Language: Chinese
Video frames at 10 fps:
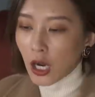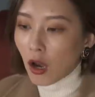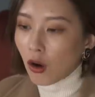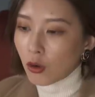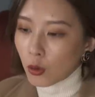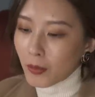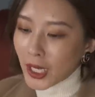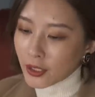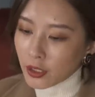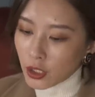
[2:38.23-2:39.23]
然后
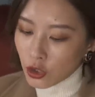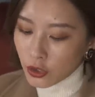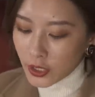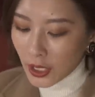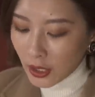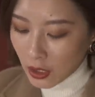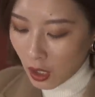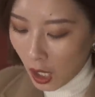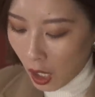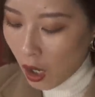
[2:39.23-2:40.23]
卖的也是相当
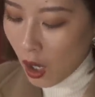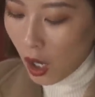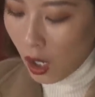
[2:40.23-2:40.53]
的好。